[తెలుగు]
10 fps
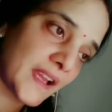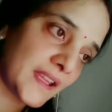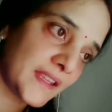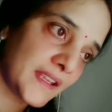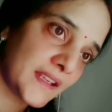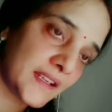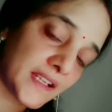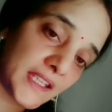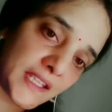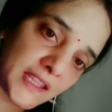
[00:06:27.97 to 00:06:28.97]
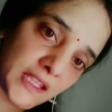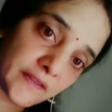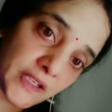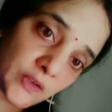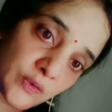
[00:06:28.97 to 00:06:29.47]
అదే కనుక
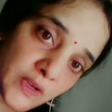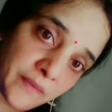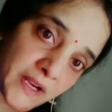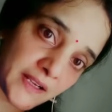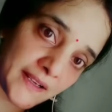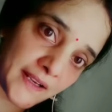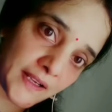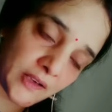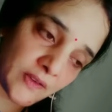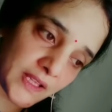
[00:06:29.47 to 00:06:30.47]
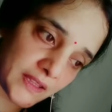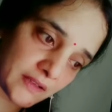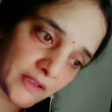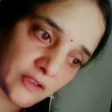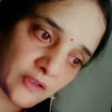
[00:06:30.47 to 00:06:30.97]
ఎంతవరకు మాట్లాడాలో
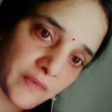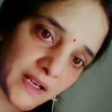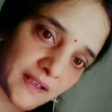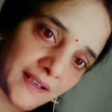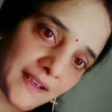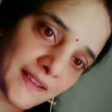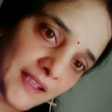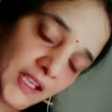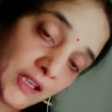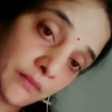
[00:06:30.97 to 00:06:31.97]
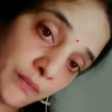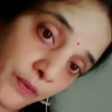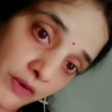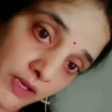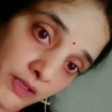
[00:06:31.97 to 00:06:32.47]
అంతవరకు మాట్లాడితే
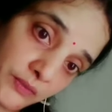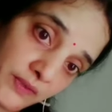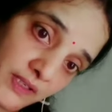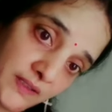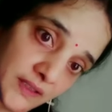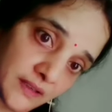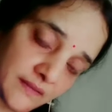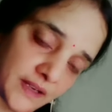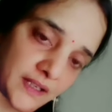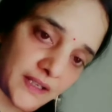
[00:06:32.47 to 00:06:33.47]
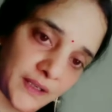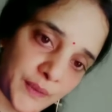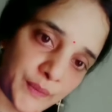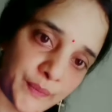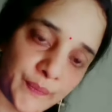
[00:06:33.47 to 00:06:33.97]
పొగరు రిజర్వ్ అంటారు